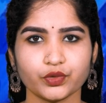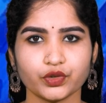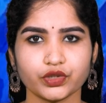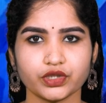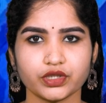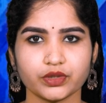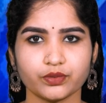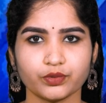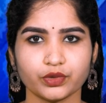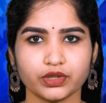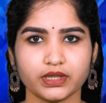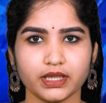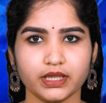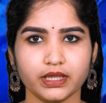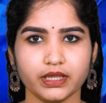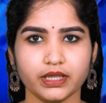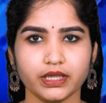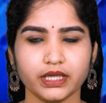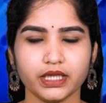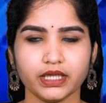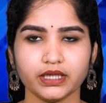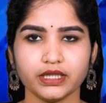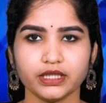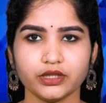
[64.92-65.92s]
மூன்று முதல்
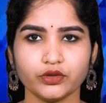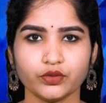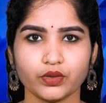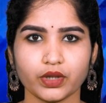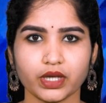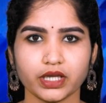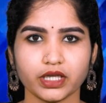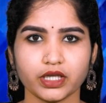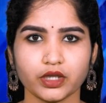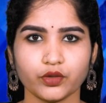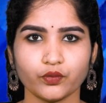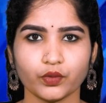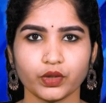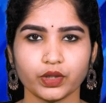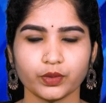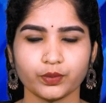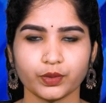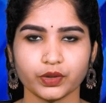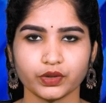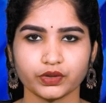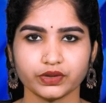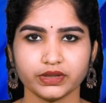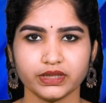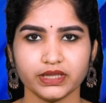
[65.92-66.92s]
நீதித்துறையின் ஒரு
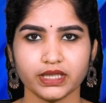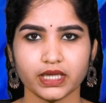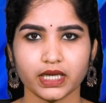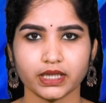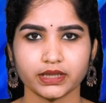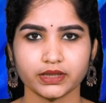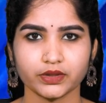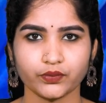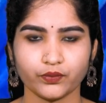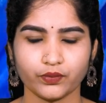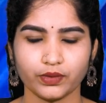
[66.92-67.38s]
பகுதியாக